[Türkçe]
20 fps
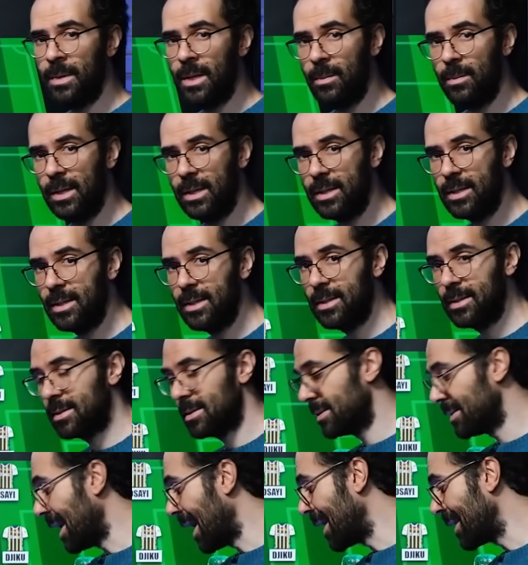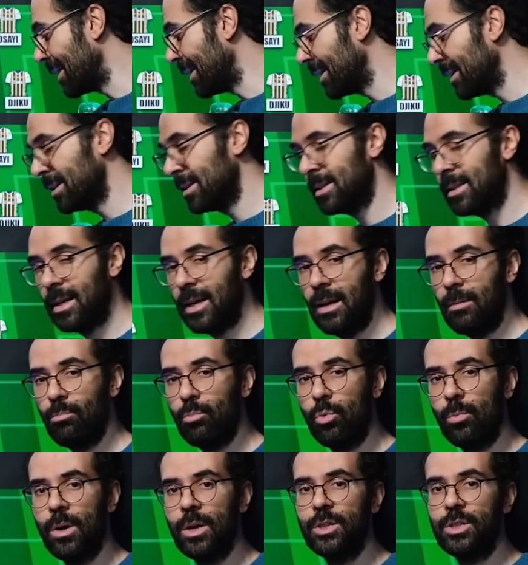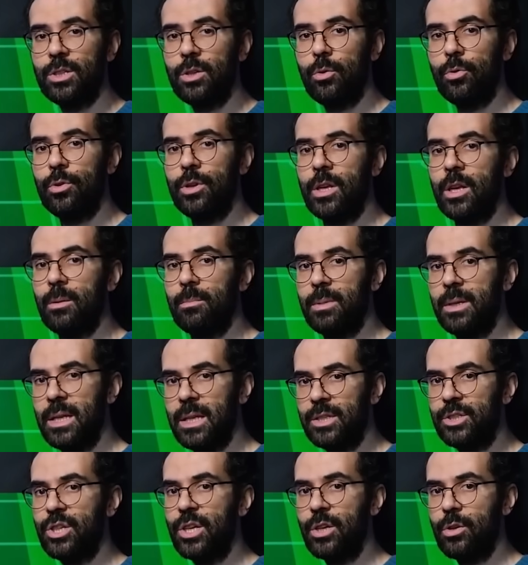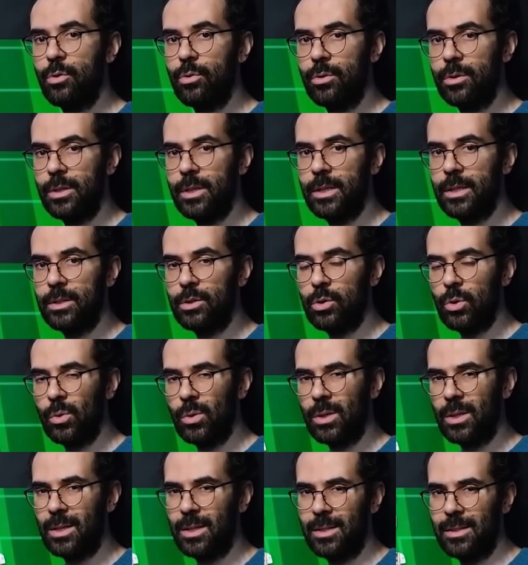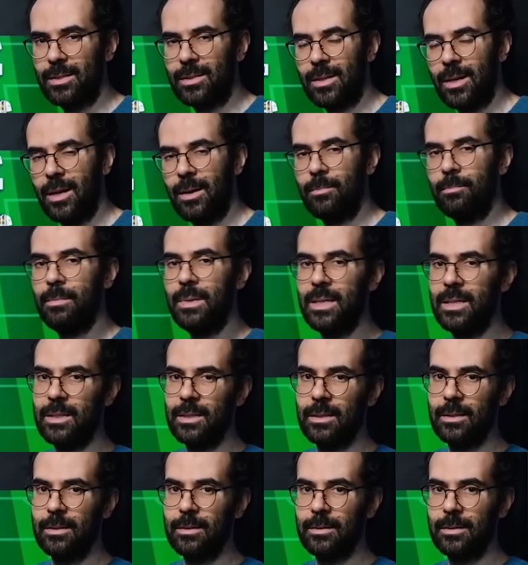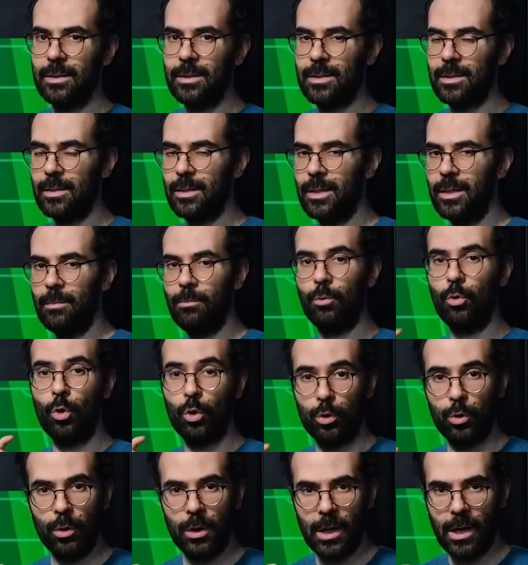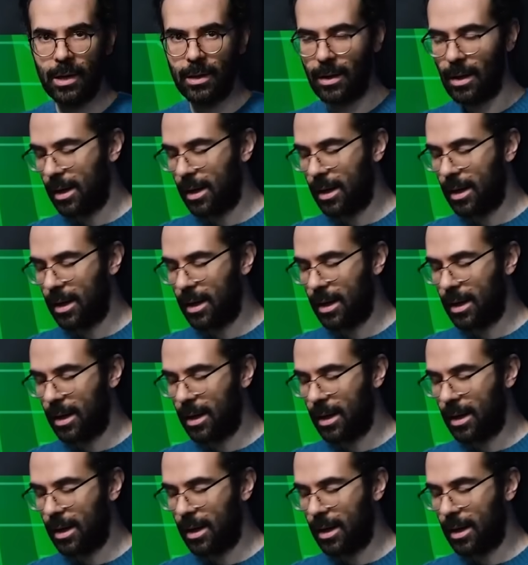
bir bilgi Serdar'ın da bu maçta oynayabileceği yönünde çok kısa bir nasıl diyelim not olarak